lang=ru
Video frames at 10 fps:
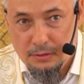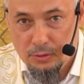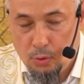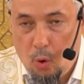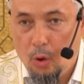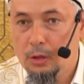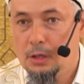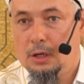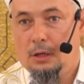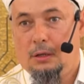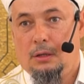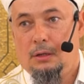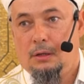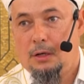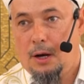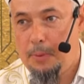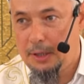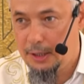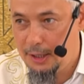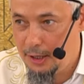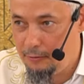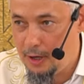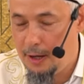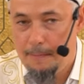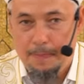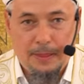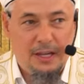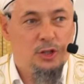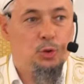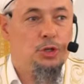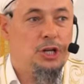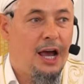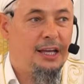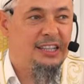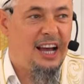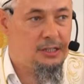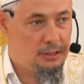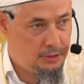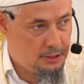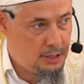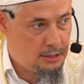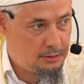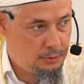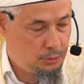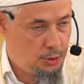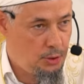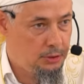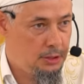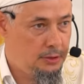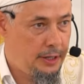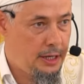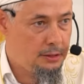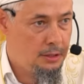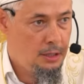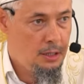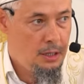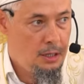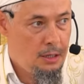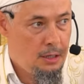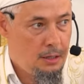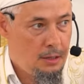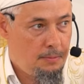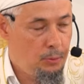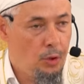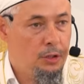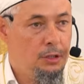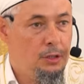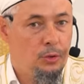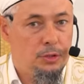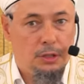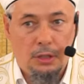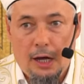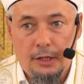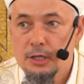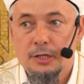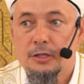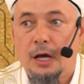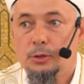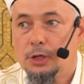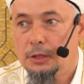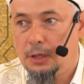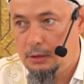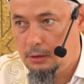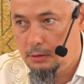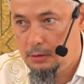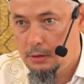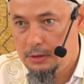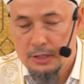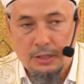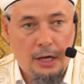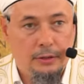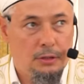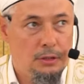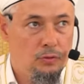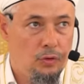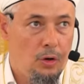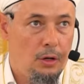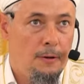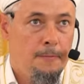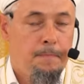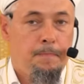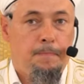долго, кропотливо изучает каждого из нас. Вот ученые говорят, многие люди, они не знают шайтана, не знают его